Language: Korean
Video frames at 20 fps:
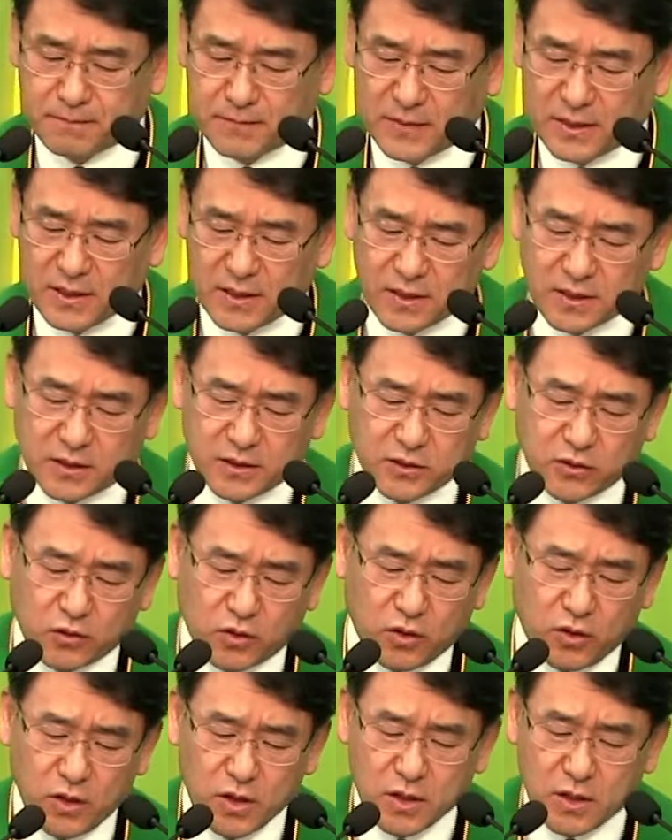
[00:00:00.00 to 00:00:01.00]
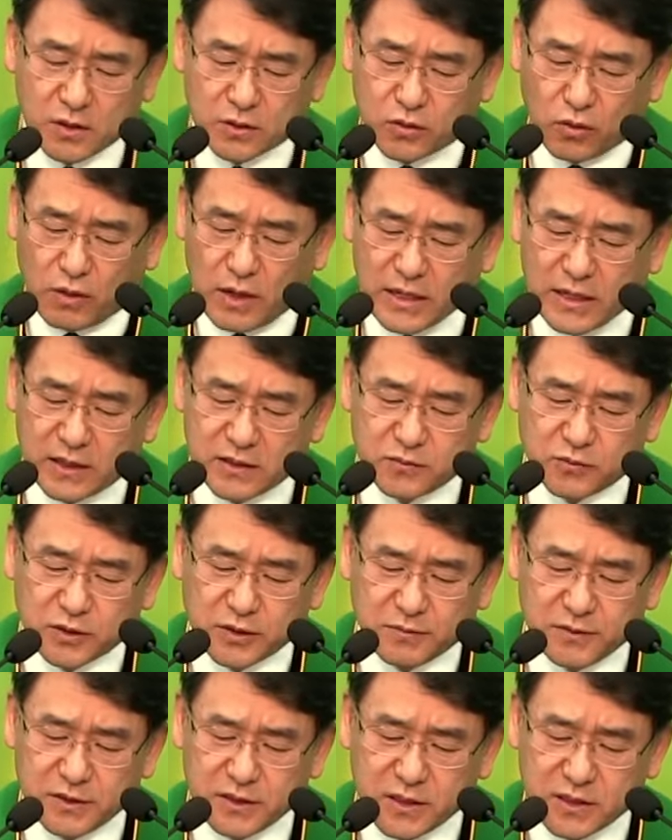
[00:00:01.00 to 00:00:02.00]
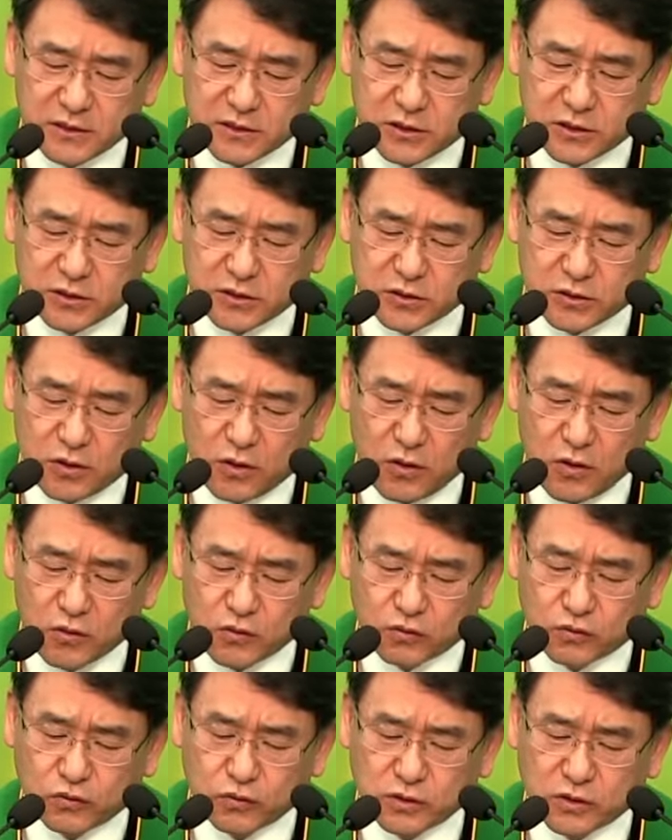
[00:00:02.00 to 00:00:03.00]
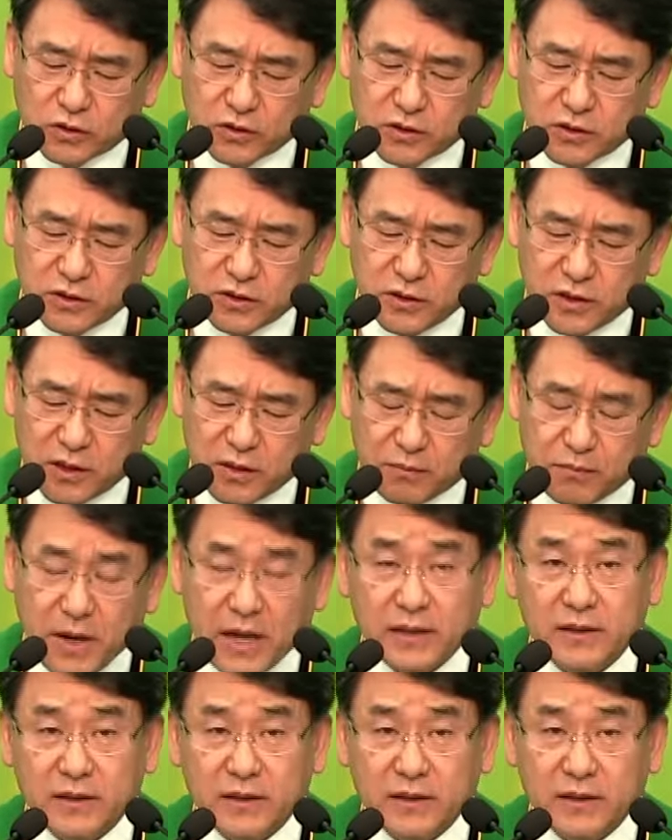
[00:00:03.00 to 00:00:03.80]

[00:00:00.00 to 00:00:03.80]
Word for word: 그리고 또 하나는 뭐냐면 스스로 웅덩이를 판